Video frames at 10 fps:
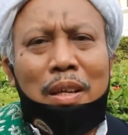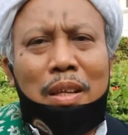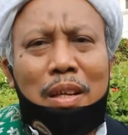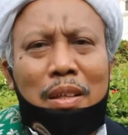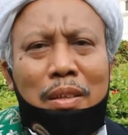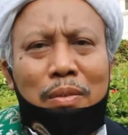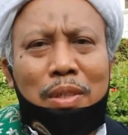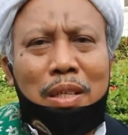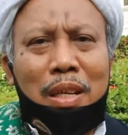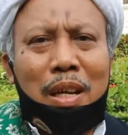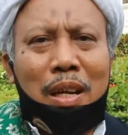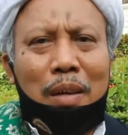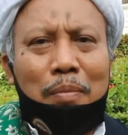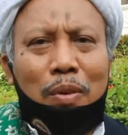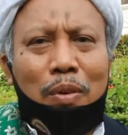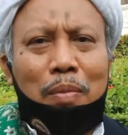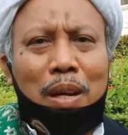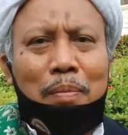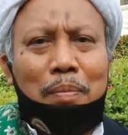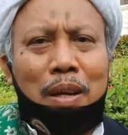Eh, tentu saja mohon
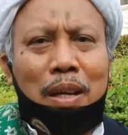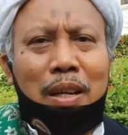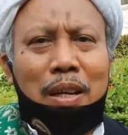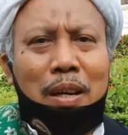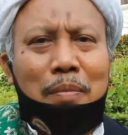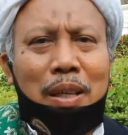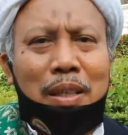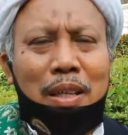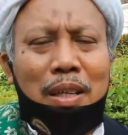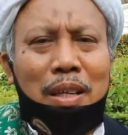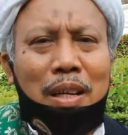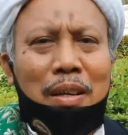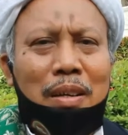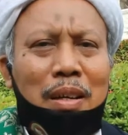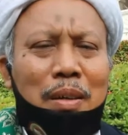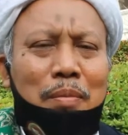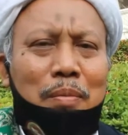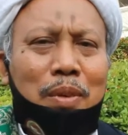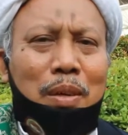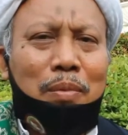maaf lahir dan batin dan
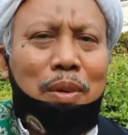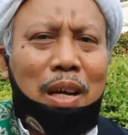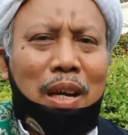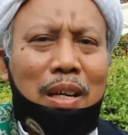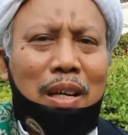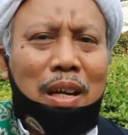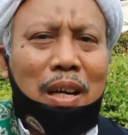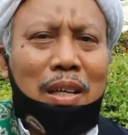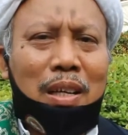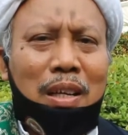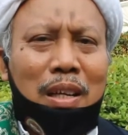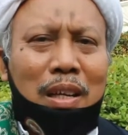mudah-mudahan dengan